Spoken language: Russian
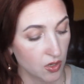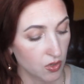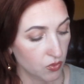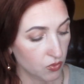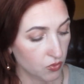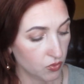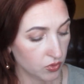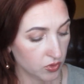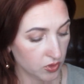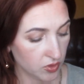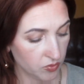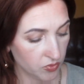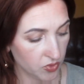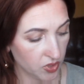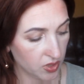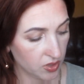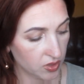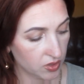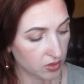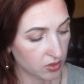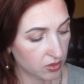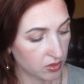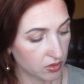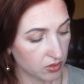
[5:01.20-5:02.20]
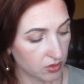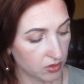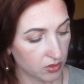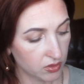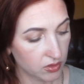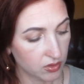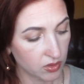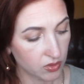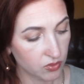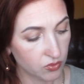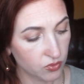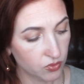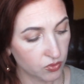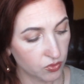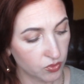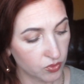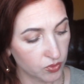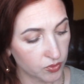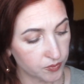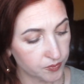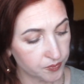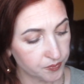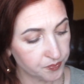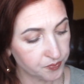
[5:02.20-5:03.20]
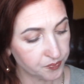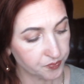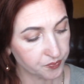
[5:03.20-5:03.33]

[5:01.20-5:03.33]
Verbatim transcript: он имеет э, такую